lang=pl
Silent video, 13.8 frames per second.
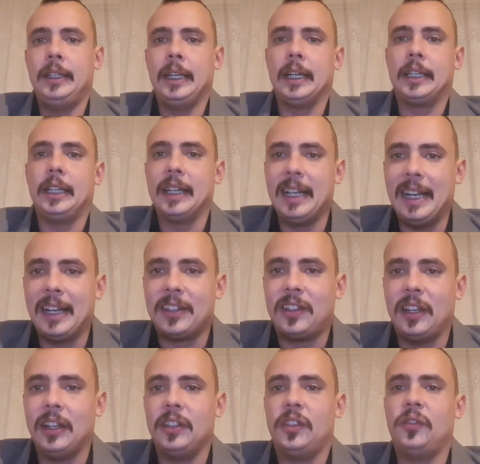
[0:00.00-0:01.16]
jak i
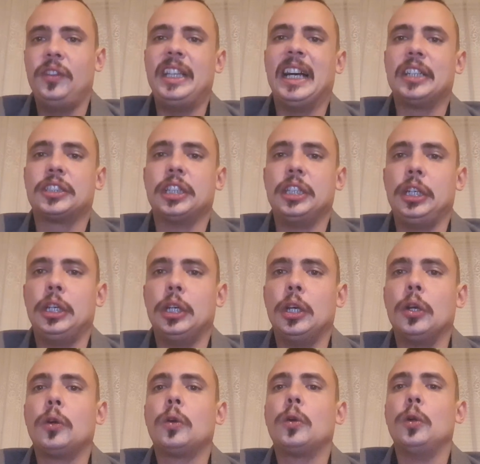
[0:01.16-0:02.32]
relacje z wydarzeń
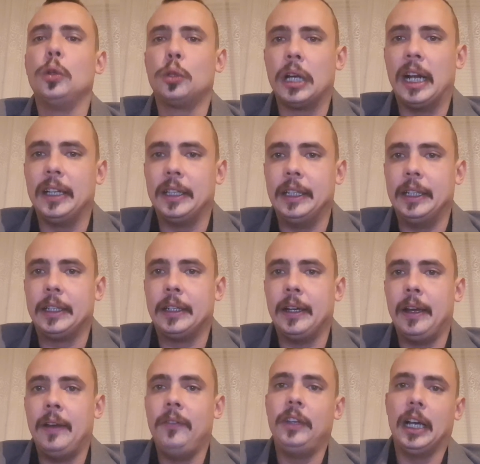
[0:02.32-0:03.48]
kulturalnych
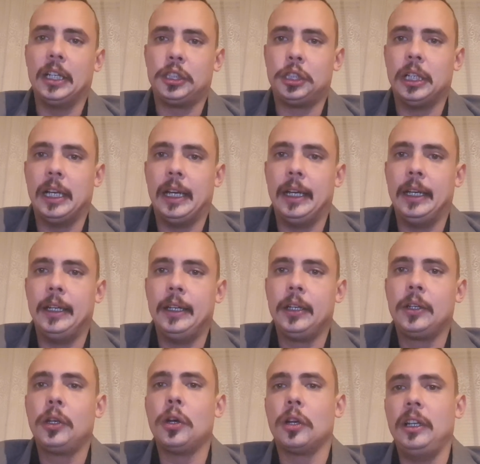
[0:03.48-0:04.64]
w Jaśle
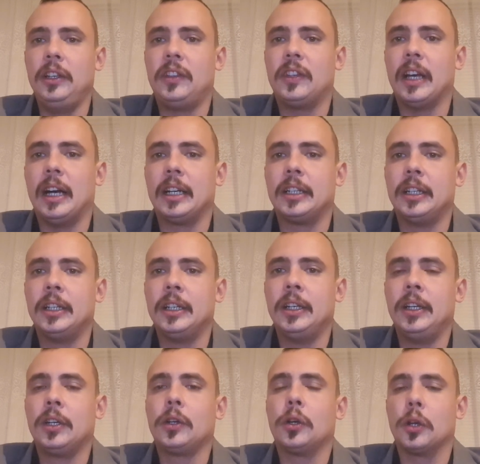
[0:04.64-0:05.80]
Gorlicach,
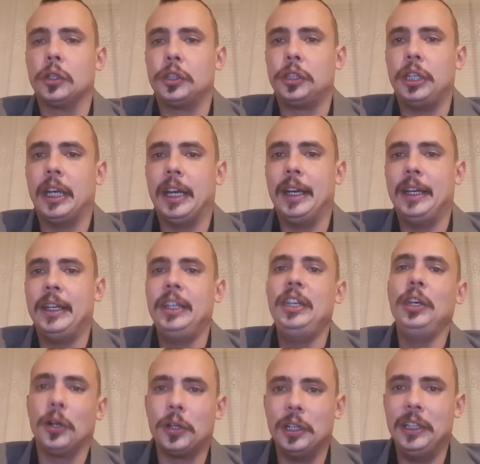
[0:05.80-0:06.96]
Krośnie
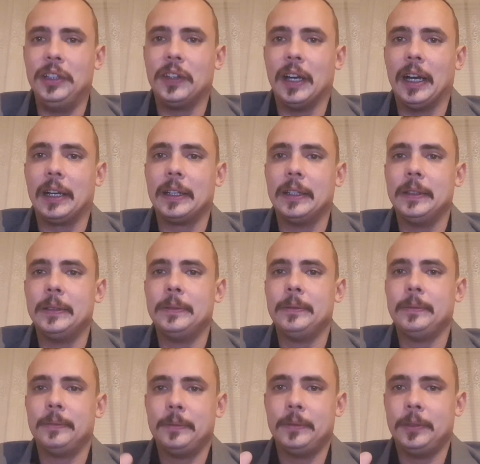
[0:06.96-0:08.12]
i okolicach.
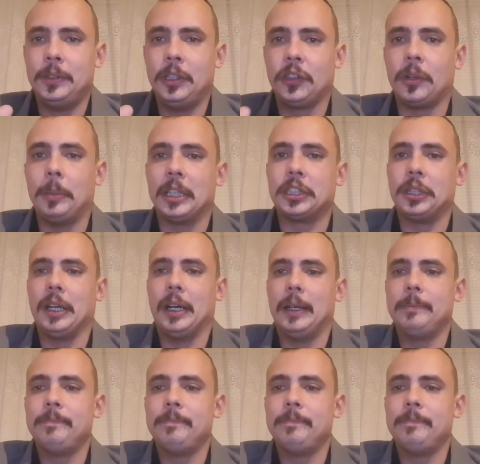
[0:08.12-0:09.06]
Do zobaczenia.